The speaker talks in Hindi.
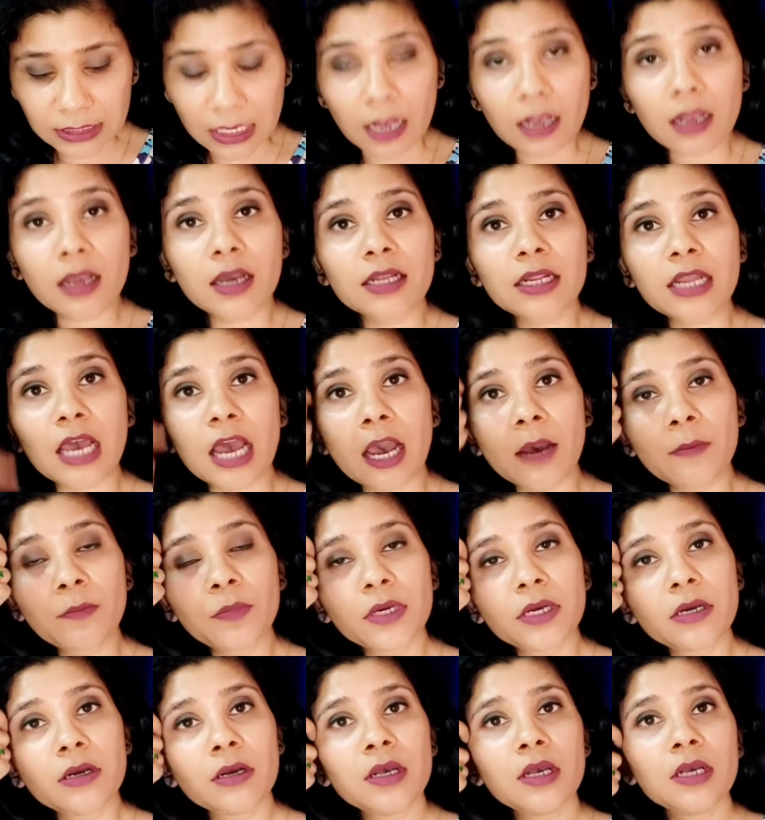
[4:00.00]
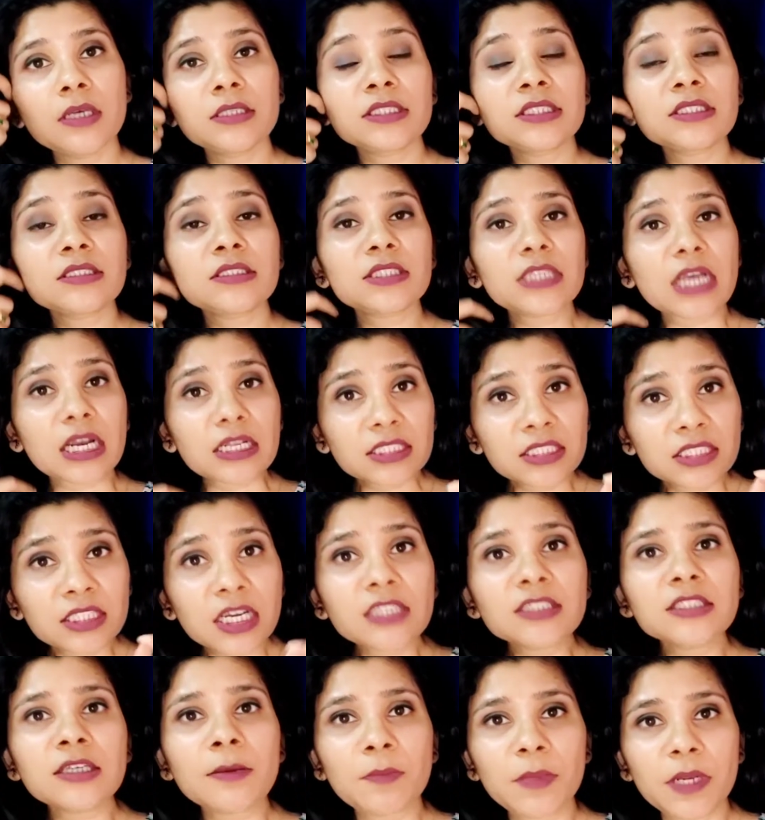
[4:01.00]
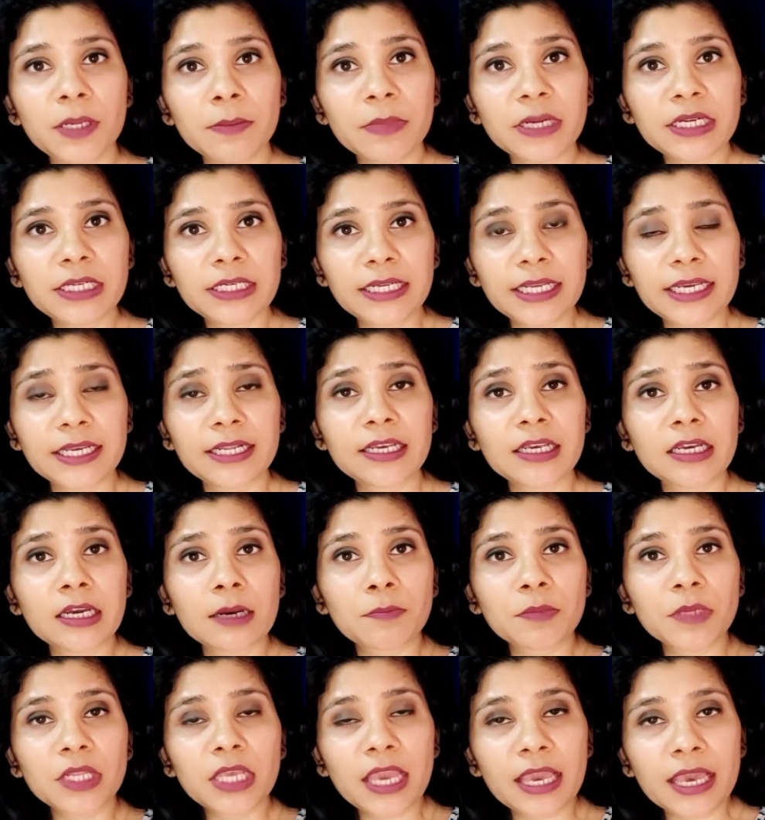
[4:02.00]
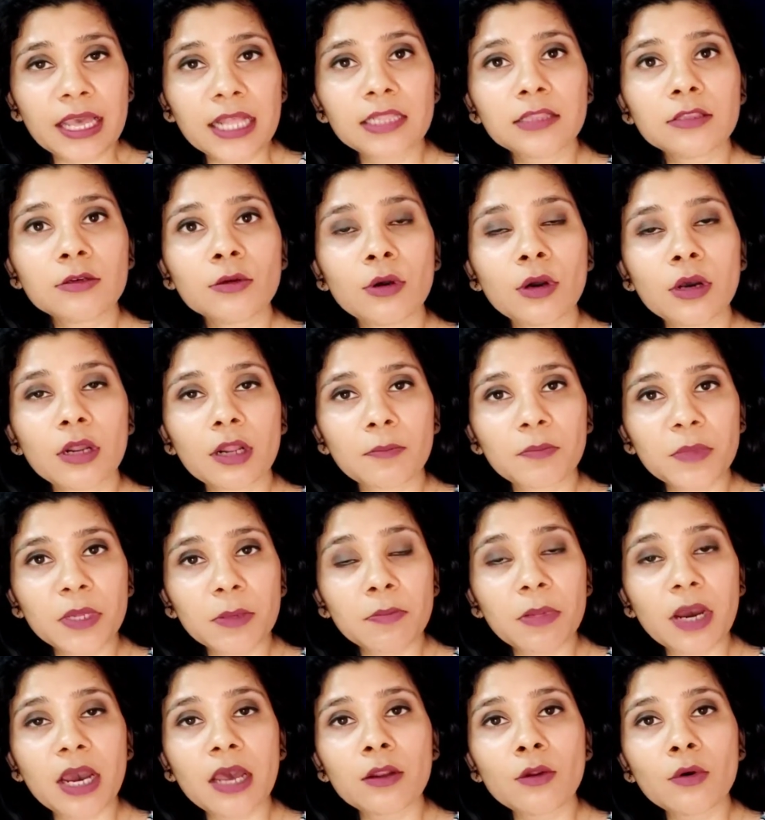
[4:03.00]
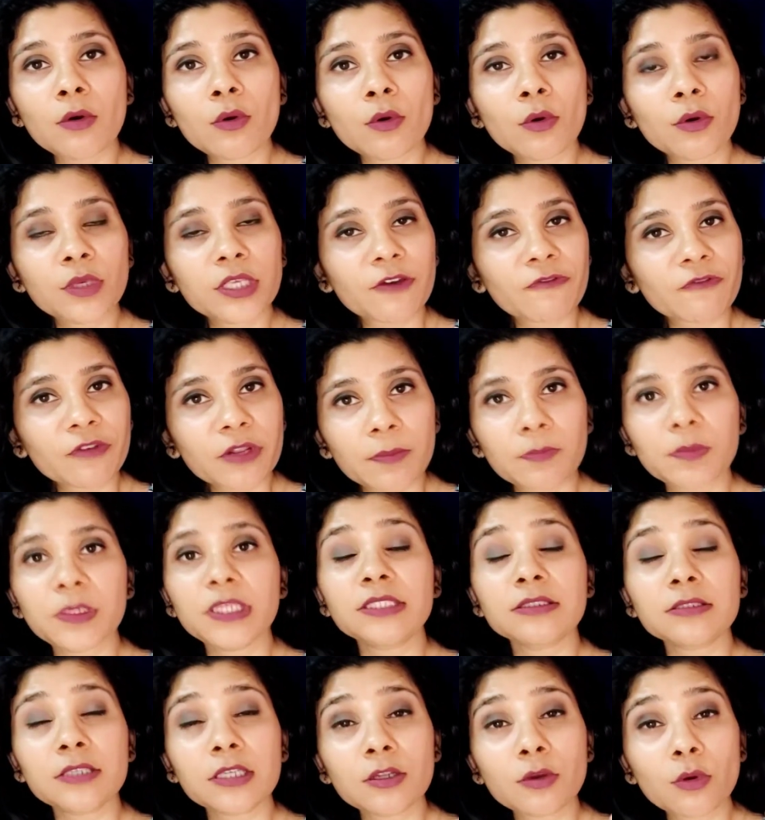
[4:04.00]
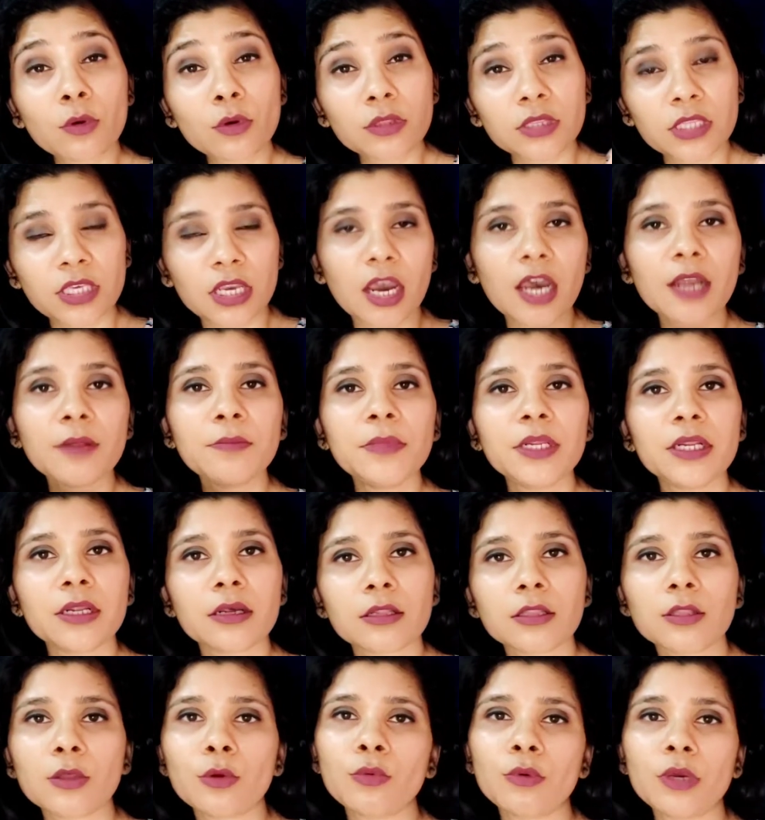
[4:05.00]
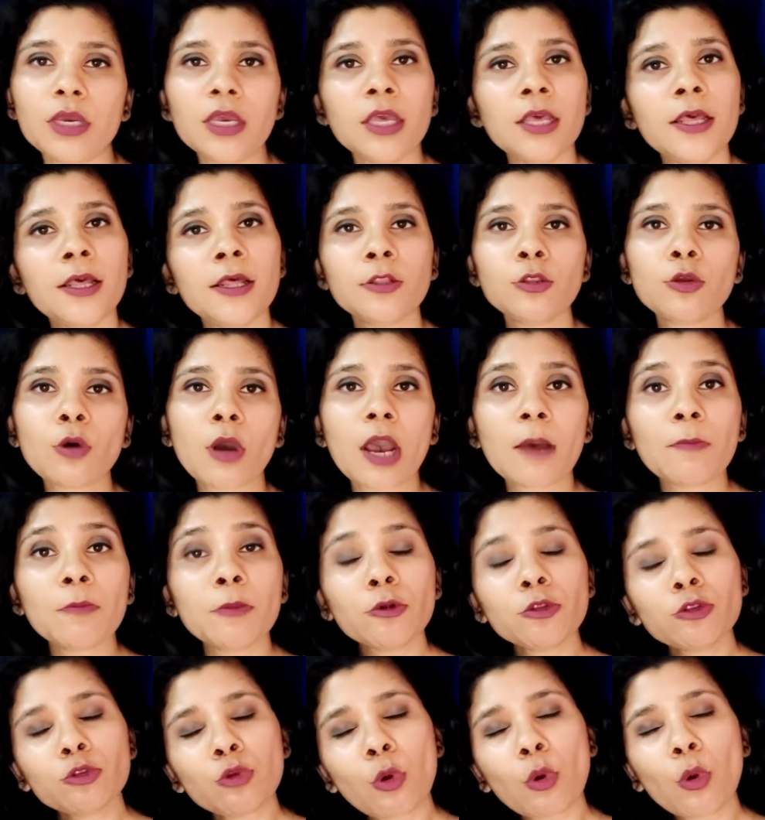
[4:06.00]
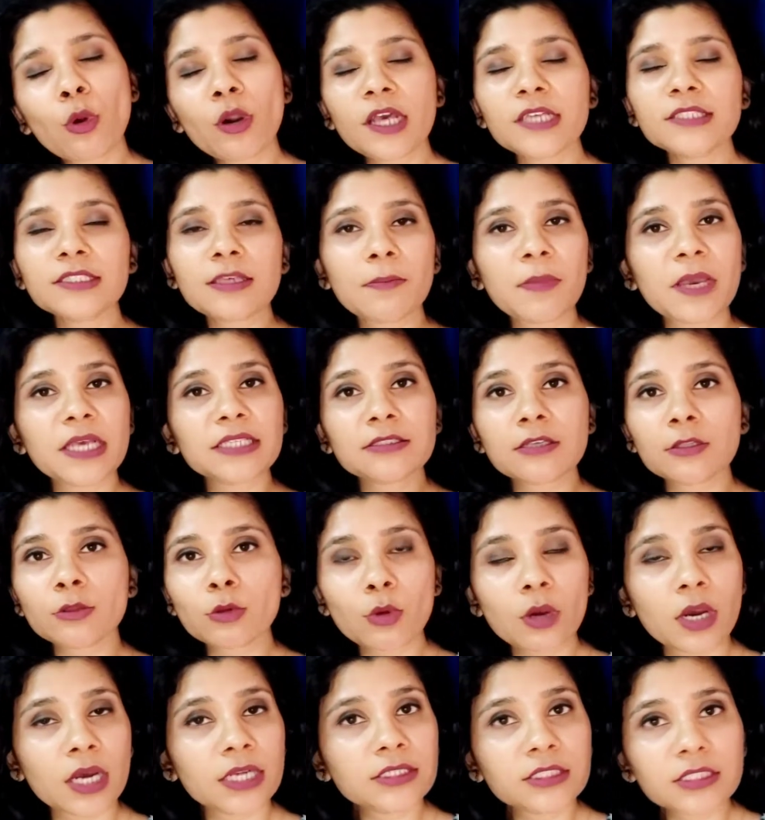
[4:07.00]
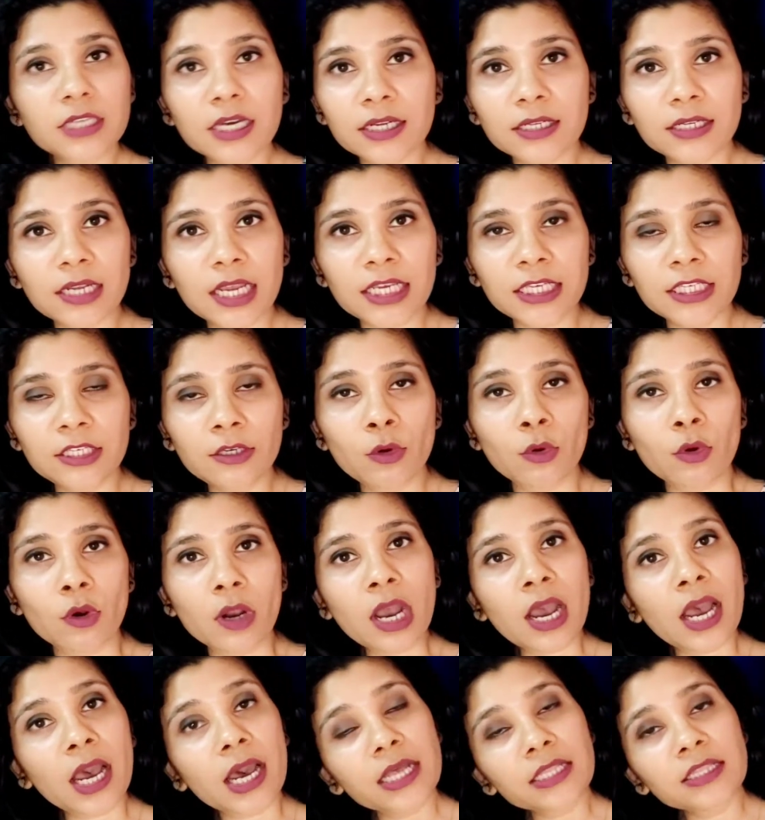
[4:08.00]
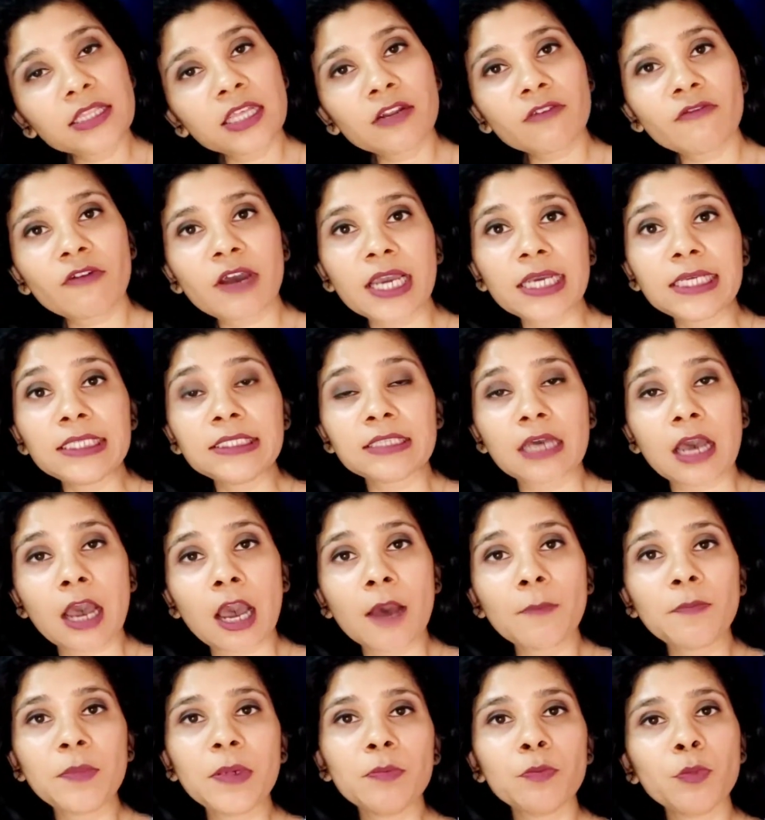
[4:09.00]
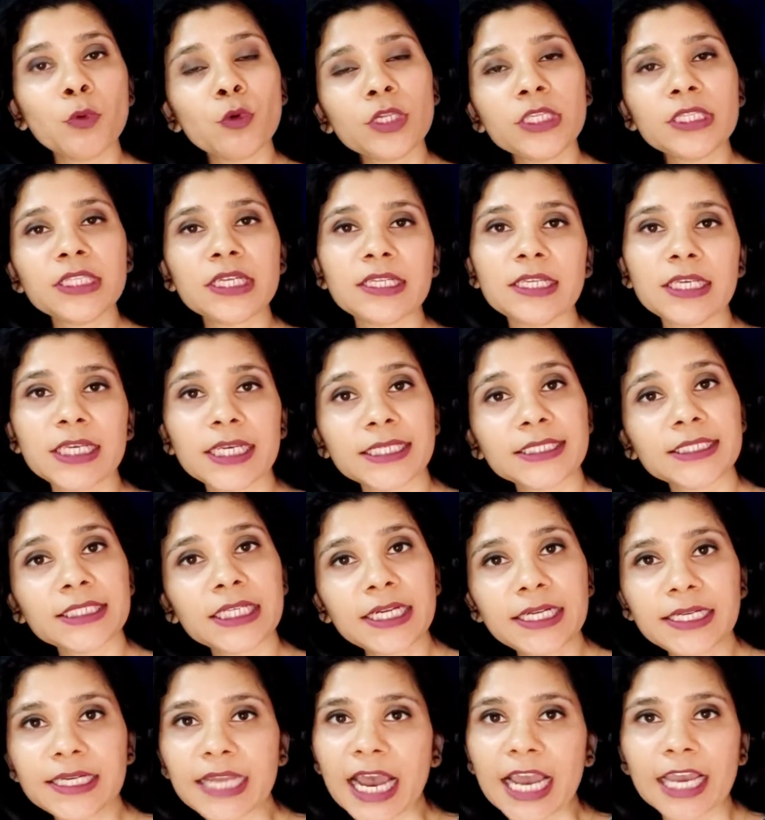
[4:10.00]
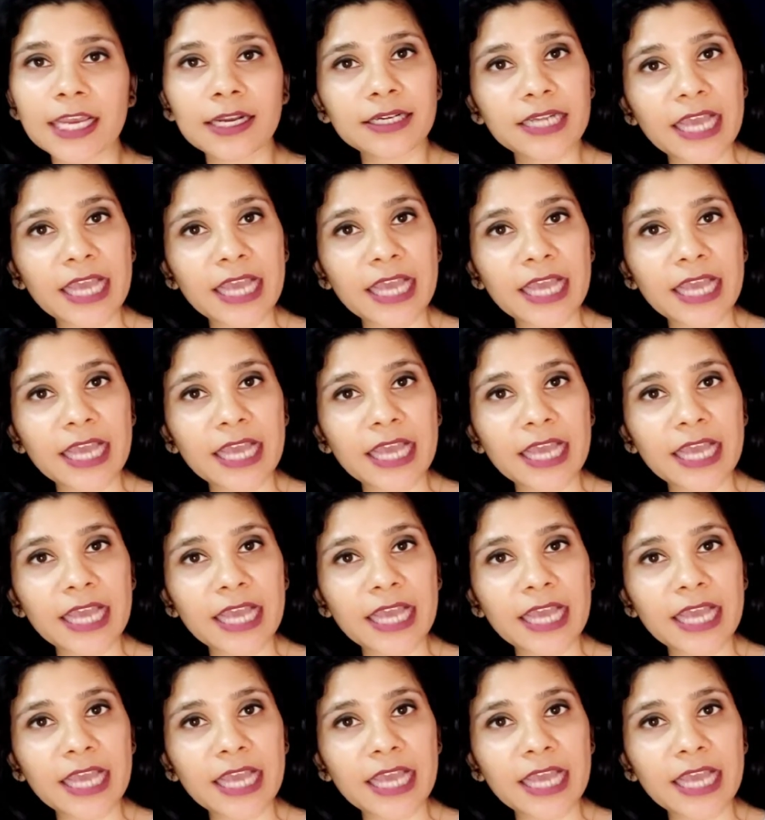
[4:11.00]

अगर आप अच्छा सप्लीमेंट ले रहे हैं अपनी हेल्थ को और अपने बालों को या फिर अपनी स्किन को ध्यान में रखते हुए तो आपको थोड़ा सा पैसा तो खर्च करना ही होगा अदरवाइज आप तो पूरी तरीके से डा,